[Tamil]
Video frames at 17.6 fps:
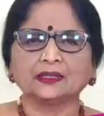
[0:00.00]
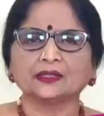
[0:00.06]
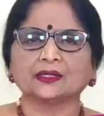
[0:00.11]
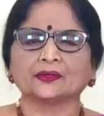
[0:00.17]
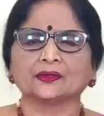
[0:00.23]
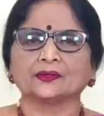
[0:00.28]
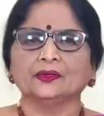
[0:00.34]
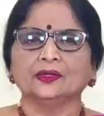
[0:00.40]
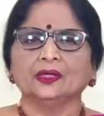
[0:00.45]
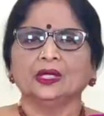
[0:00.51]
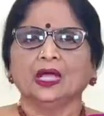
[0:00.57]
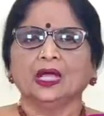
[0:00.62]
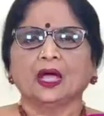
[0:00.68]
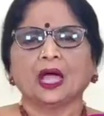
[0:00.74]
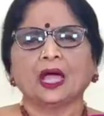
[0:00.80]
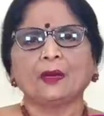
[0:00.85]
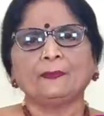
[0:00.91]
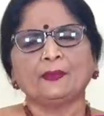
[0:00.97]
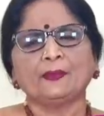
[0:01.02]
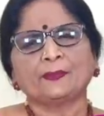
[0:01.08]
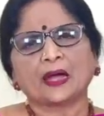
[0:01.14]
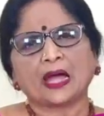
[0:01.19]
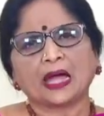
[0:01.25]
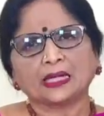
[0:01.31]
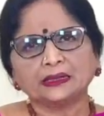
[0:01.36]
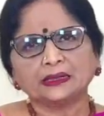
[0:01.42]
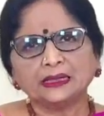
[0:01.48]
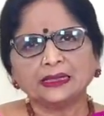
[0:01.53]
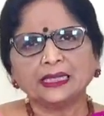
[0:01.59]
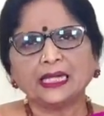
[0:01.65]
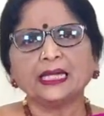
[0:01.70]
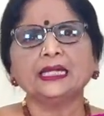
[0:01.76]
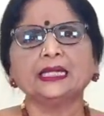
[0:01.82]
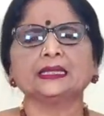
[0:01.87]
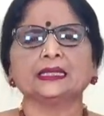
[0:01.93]
இருக்கணும் அப்போ
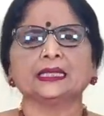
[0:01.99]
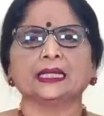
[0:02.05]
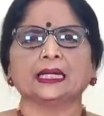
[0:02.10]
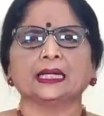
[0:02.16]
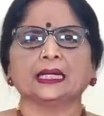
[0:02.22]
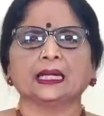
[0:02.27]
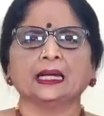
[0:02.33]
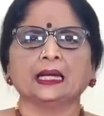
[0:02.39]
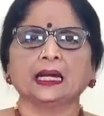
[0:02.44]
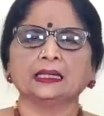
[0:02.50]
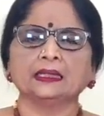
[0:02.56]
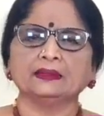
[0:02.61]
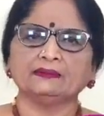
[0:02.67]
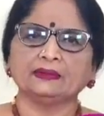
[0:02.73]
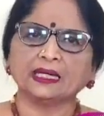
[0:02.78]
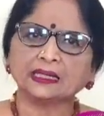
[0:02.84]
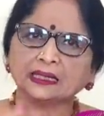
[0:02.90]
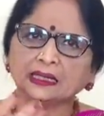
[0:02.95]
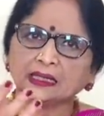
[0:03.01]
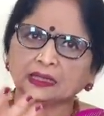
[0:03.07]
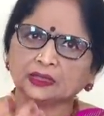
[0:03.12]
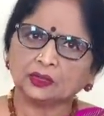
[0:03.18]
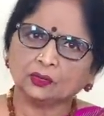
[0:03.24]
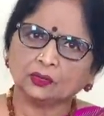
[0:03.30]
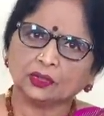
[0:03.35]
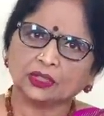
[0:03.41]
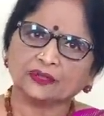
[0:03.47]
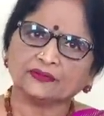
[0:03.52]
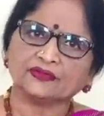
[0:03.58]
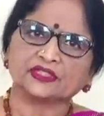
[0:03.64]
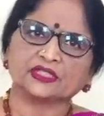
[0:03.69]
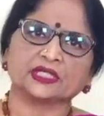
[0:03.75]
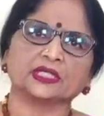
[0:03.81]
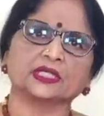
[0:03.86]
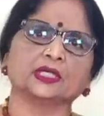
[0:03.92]
பார்த்துக்கிட்டே இருந்தீங்கன்னா அந்த விளக்குலேருந்து உங்களுக்கு
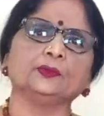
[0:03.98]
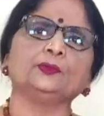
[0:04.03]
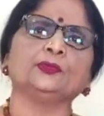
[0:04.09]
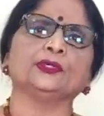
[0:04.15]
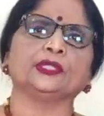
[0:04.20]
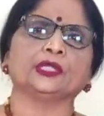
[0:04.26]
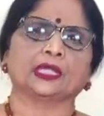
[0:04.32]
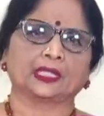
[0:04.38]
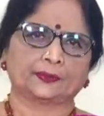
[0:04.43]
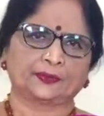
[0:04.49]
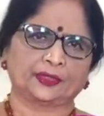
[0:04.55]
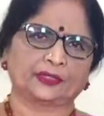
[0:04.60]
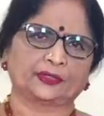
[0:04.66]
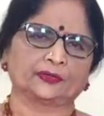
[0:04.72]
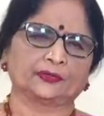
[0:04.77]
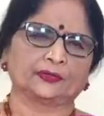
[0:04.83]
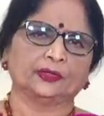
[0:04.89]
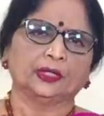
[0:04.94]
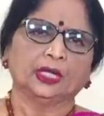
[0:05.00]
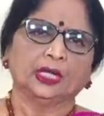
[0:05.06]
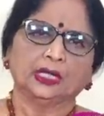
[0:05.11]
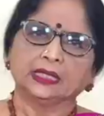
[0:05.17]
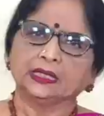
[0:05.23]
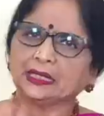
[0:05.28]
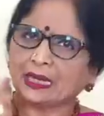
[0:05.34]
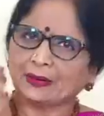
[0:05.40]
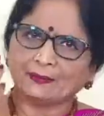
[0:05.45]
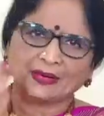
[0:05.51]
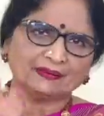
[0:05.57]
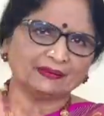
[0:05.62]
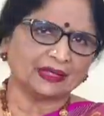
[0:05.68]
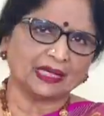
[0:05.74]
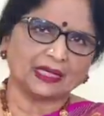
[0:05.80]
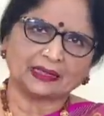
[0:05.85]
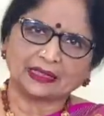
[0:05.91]
விஷயங்கள் புரிய ஆரம்பிக்கும் இது அம்மா
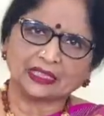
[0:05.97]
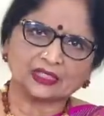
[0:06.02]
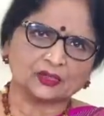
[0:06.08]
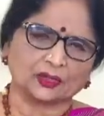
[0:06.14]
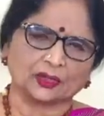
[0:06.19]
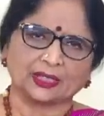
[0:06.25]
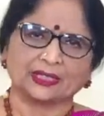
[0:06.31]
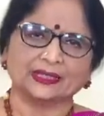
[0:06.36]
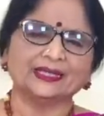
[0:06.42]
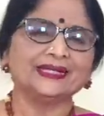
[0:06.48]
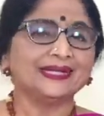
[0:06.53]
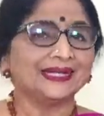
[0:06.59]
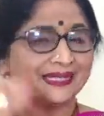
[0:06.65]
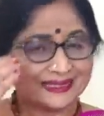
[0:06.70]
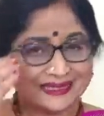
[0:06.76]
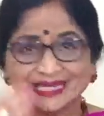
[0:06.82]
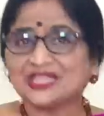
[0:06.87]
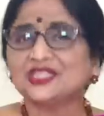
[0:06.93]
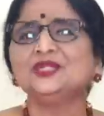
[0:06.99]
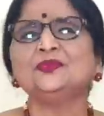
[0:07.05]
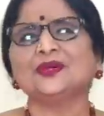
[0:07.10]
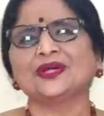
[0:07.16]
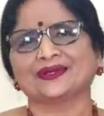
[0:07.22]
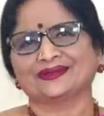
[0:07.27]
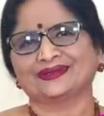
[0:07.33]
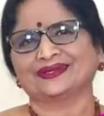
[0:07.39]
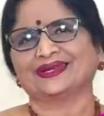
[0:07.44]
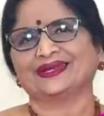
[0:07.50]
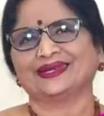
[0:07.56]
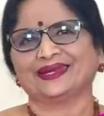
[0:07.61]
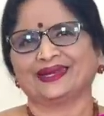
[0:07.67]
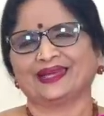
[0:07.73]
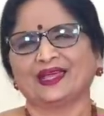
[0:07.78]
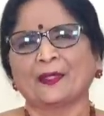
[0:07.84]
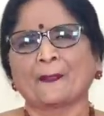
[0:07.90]
விளையாட்டாக சொல்ல இதை நீங்கள் செஞ்சு பார்க்கணும்
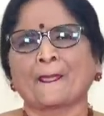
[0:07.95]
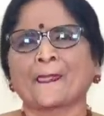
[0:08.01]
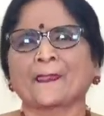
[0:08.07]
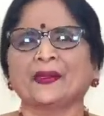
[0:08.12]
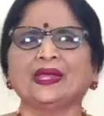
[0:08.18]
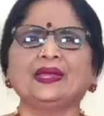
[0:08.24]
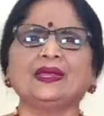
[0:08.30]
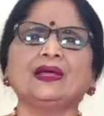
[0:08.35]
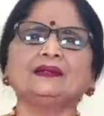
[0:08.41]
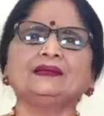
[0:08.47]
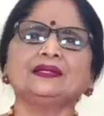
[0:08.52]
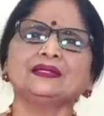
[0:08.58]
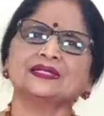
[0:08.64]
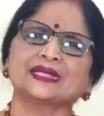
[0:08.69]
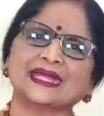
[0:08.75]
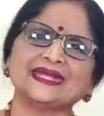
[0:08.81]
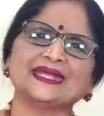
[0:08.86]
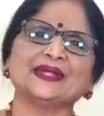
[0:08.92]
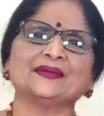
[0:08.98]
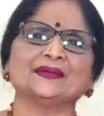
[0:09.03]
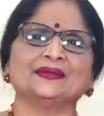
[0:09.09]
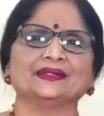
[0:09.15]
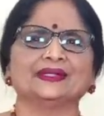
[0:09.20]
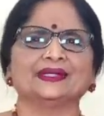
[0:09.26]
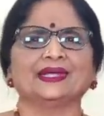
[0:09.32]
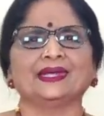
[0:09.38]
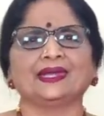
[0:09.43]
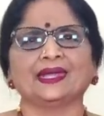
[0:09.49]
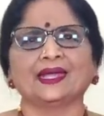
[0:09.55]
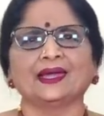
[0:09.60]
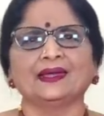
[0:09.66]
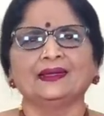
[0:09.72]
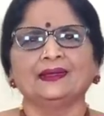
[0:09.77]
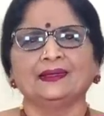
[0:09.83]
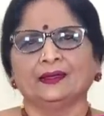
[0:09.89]
கண்ணுங்களா எல்லாத்தையும் செய்யணும் இல்லையா
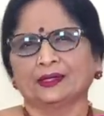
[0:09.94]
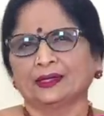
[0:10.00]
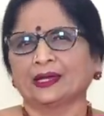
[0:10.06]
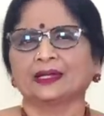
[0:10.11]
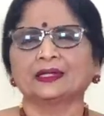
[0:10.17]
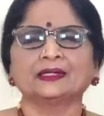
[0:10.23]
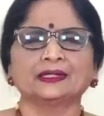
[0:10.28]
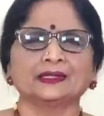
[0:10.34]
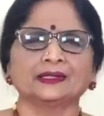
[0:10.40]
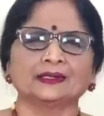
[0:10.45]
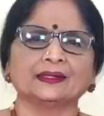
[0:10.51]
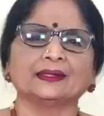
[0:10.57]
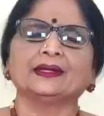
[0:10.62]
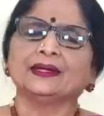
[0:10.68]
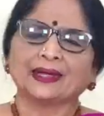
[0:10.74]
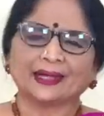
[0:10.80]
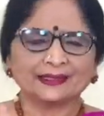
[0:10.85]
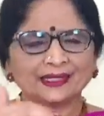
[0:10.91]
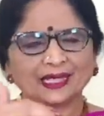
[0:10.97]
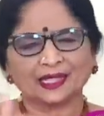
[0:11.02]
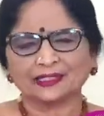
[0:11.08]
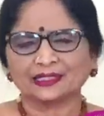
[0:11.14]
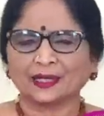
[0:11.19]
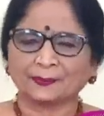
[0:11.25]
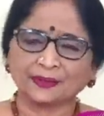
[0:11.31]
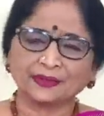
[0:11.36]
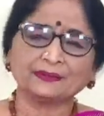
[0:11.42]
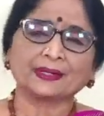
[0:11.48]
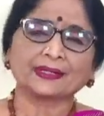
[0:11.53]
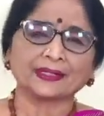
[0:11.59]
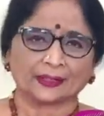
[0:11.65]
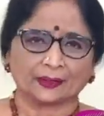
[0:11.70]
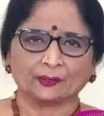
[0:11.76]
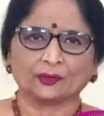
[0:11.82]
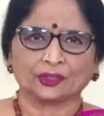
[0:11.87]
எனக்கு அது அதுக்கப்புறம்
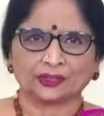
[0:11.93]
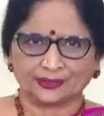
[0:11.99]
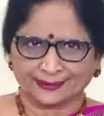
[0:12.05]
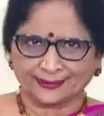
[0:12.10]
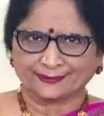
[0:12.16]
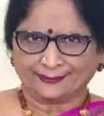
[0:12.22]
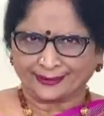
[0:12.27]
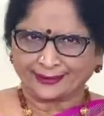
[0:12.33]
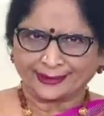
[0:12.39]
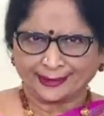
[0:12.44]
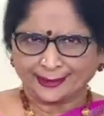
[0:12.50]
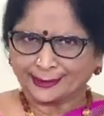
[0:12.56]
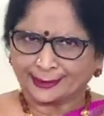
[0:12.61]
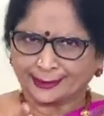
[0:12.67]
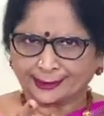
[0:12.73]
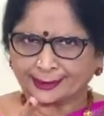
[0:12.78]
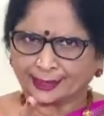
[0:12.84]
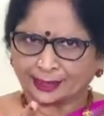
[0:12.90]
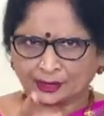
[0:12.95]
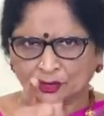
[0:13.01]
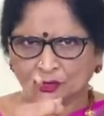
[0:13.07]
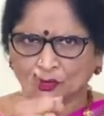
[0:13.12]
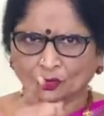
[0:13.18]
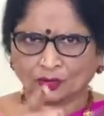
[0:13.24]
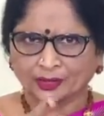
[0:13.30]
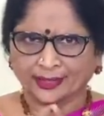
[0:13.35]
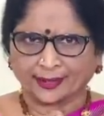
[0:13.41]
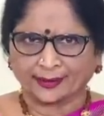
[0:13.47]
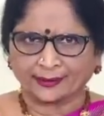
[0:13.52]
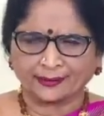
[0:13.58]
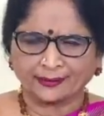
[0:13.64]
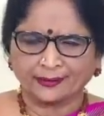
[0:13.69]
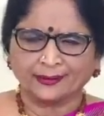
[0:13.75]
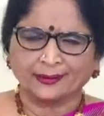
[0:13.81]
வர்றேன் ஒரு சில வருத்தங்கள் இருக்காதுன்னு சொல்கிறேன்